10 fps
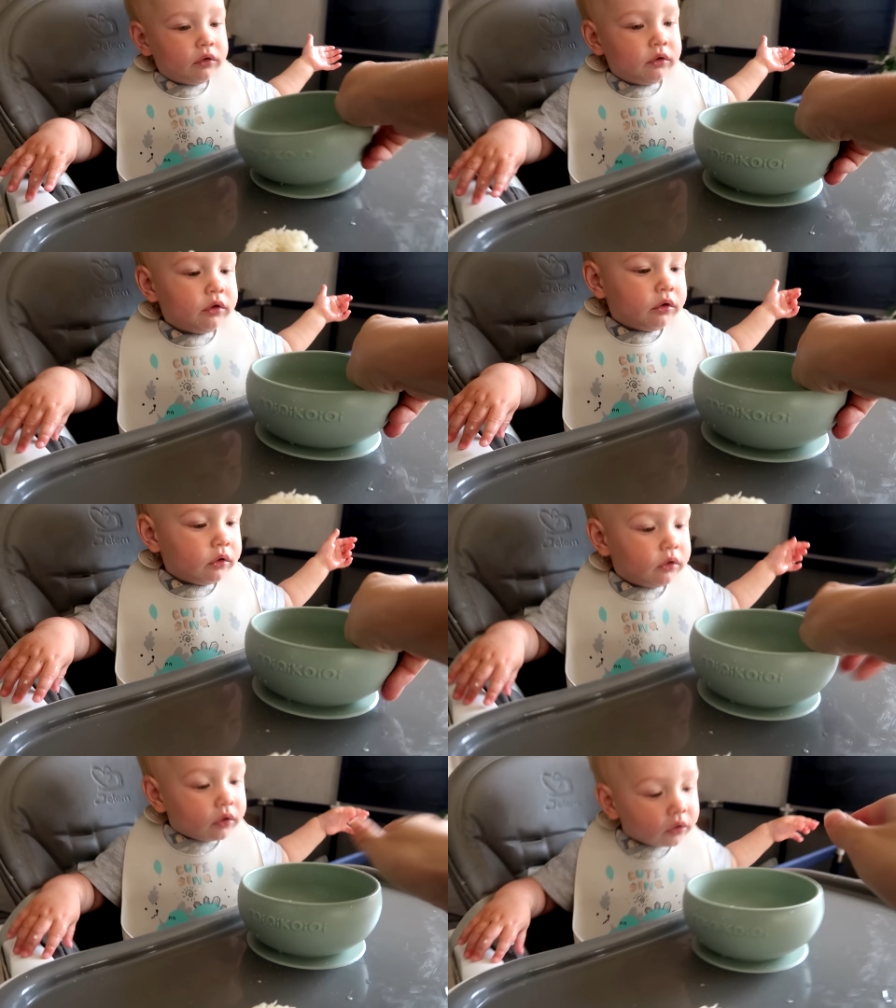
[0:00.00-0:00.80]
На,
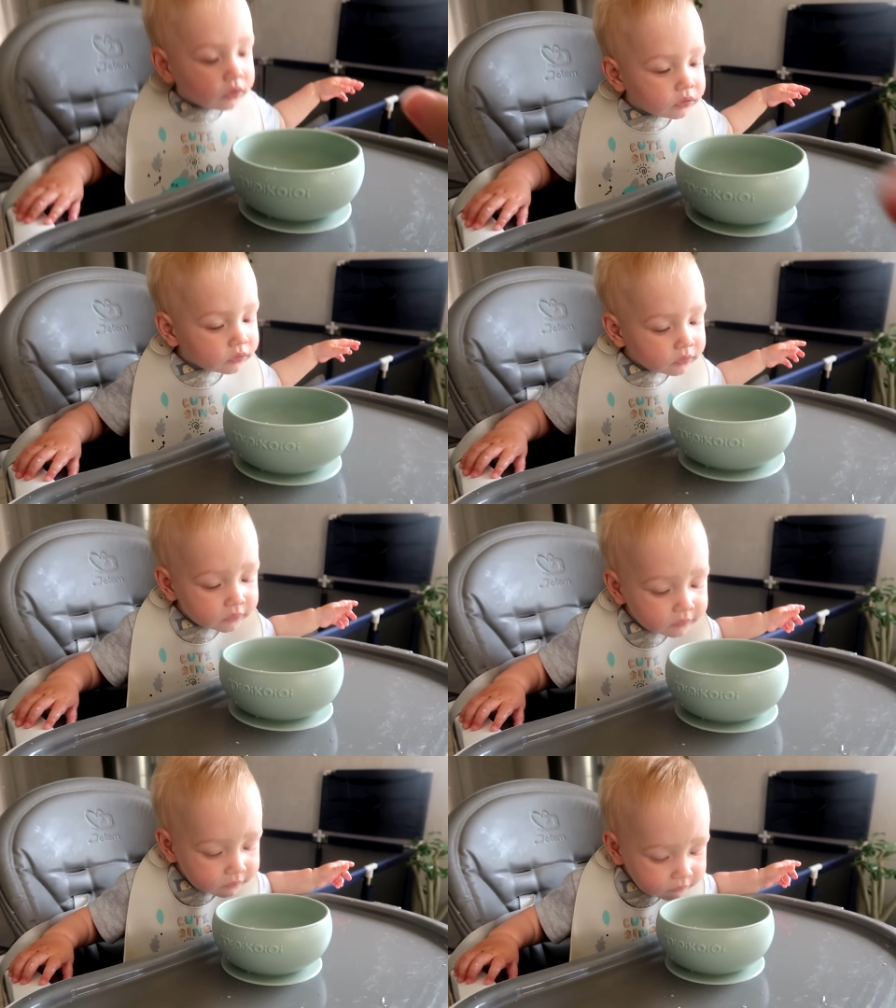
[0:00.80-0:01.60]
там две штучки
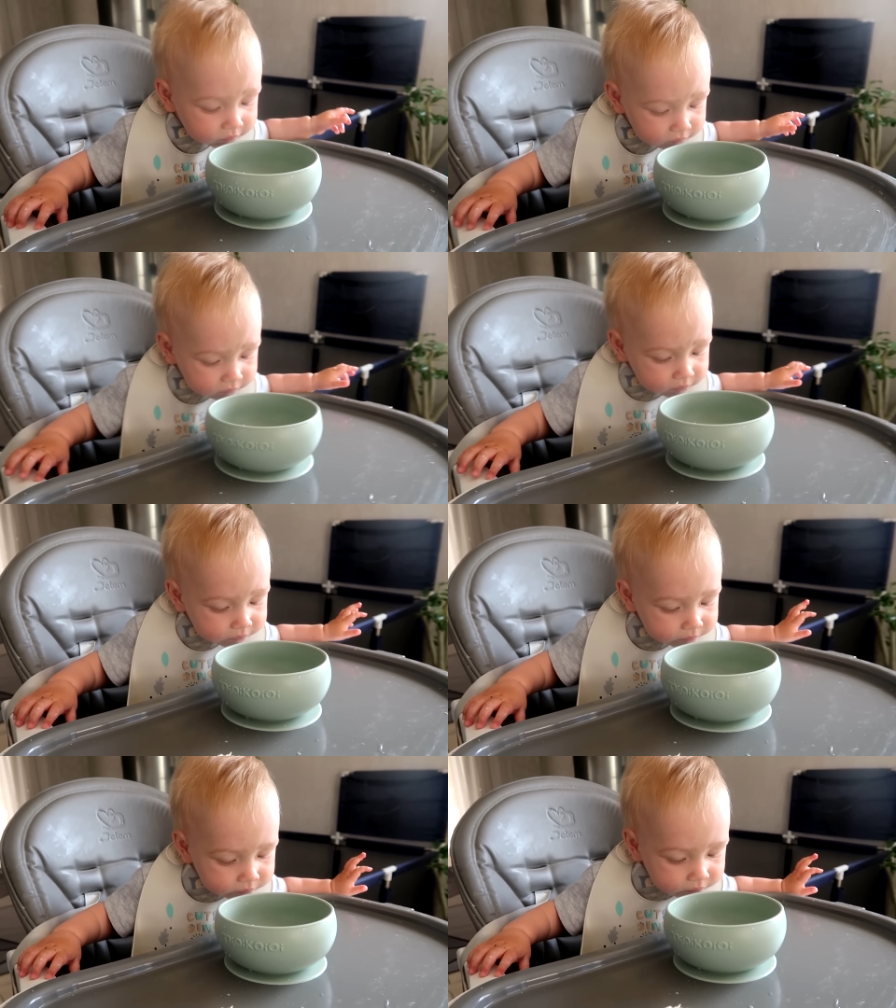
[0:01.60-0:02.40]
осталось.
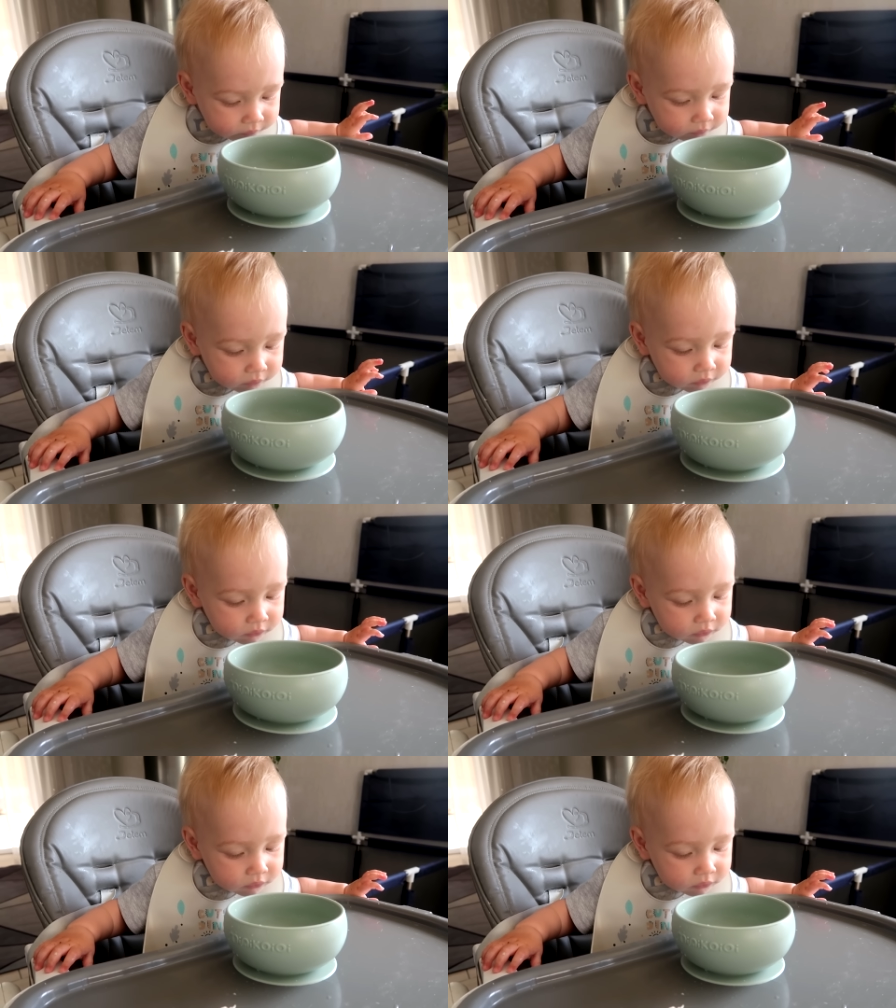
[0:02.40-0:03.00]
Доставай сам.